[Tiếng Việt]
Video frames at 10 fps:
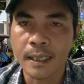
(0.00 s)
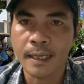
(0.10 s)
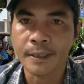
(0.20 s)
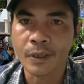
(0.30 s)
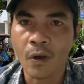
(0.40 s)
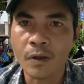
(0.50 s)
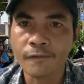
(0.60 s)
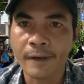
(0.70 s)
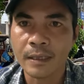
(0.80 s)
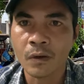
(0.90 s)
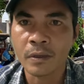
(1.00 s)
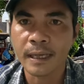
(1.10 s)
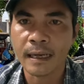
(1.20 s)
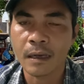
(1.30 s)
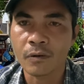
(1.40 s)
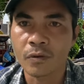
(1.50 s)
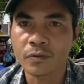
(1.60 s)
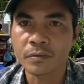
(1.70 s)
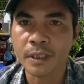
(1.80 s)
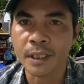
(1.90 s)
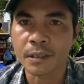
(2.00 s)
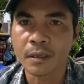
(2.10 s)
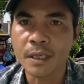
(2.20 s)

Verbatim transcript: lời nói phải nói rằng ở cô chú anh chị